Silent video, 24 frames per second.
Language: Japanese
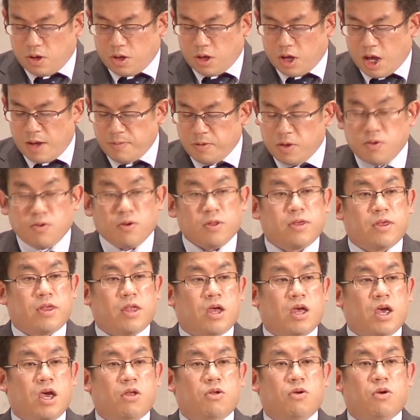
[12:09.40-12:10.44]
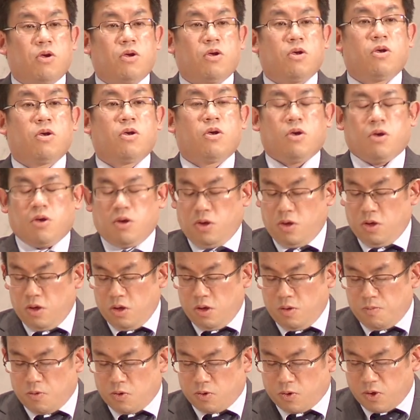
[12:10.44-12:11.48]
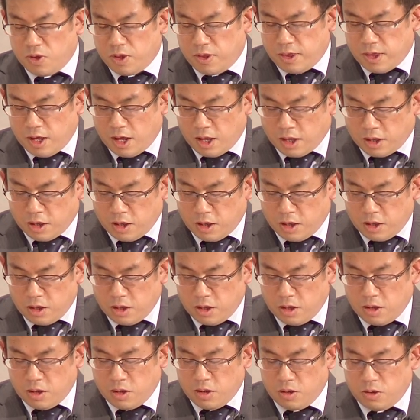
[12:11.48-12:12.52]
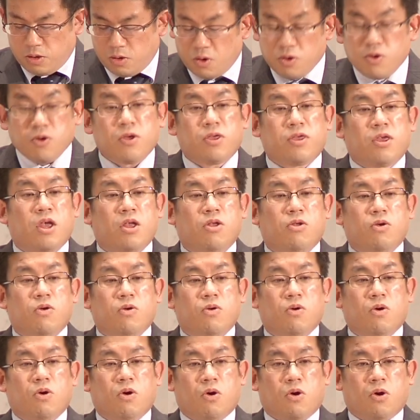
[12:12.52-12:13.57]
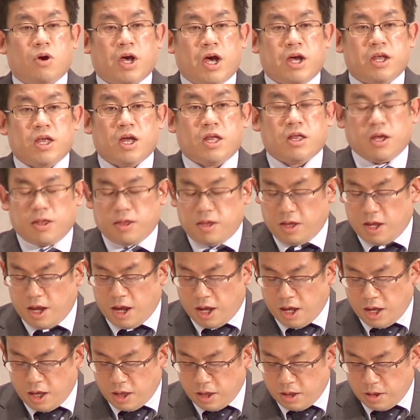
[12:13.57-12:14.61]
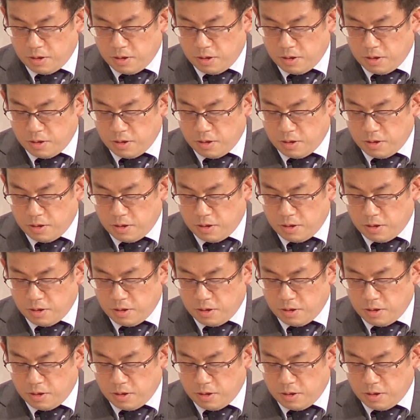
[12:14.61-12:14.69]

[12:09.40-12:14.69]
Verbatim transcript: 神を伝える牧師さんという川柳を書いたんですね。